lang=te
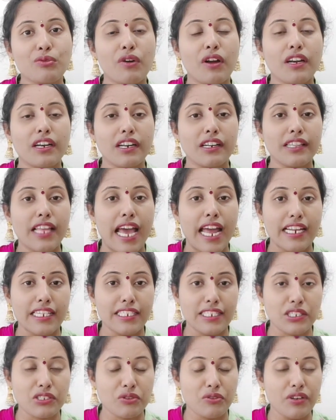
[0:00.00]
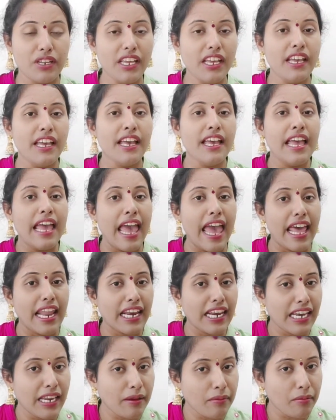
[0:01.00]
వాటర్ తయారు చేసుకుని
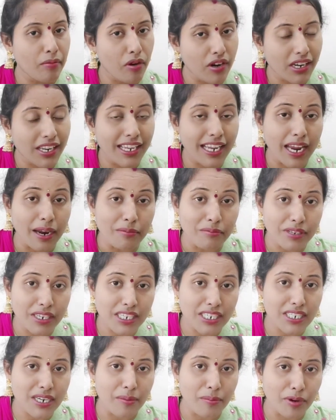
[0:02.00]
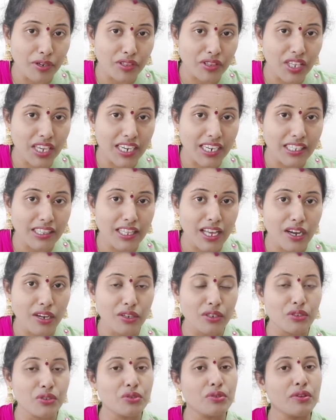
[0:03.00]
ఎర్లీ మార్నింగ్ ఎంటీ స్టమక్ అయినా
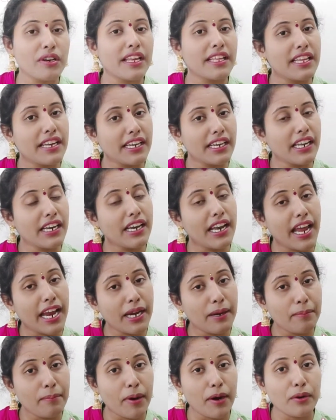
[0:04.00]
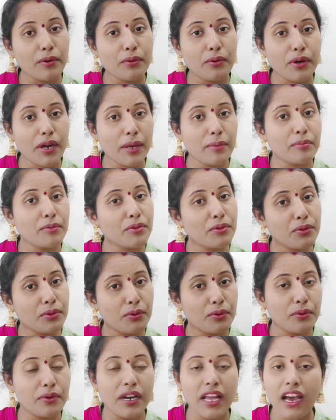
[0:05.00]
తాగొచ్చు లేదంటే నైట్ పడుకునే ముందు
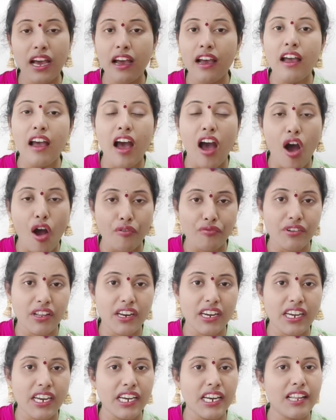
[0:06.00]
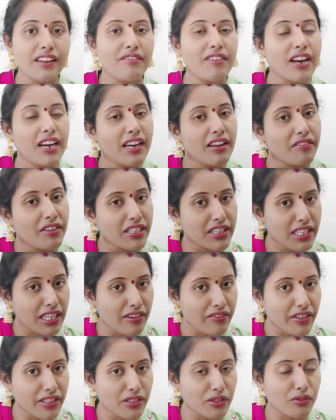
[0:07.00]
కూడా ఆఫ్టర్ డిన్నర్ వన్ అవర్
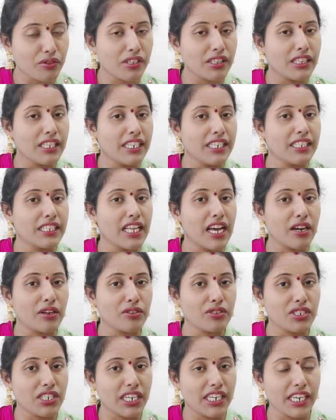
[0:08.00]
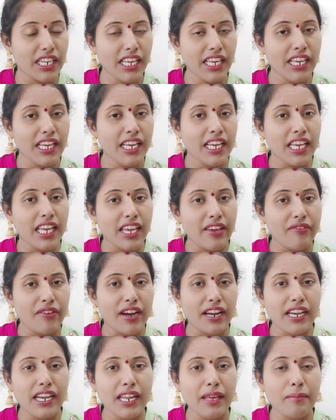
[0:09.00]
తర్వాత కూడా దీన్ని తాగొచ్చండి ఇవన్నీ